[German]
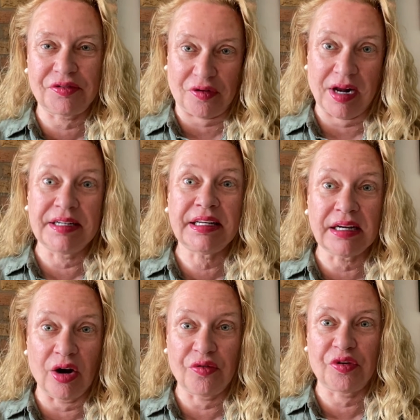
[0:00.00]
vor allen Dingen
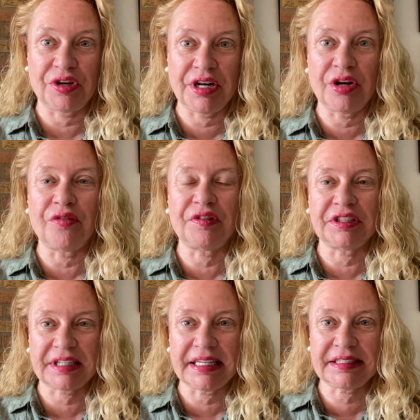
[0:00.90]
auch von den
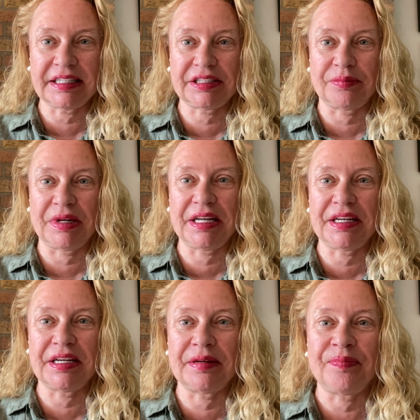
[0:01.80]
öffentlich-rechtlichen
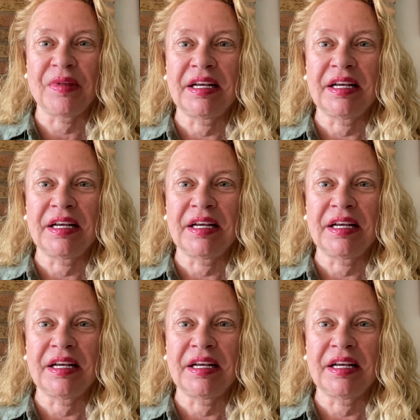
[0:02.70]
Medien.